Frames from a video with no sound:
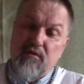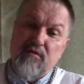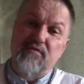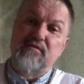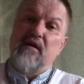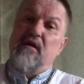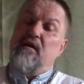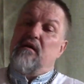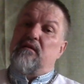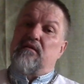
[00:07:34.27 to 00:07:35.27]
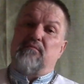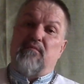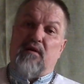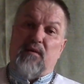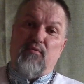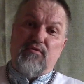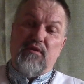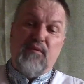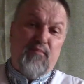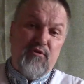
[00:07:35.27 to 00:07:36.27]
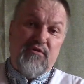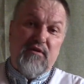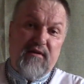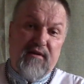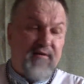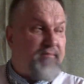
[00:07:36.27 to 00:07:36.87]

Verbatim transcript: Не, не То есть там работа не почтой край,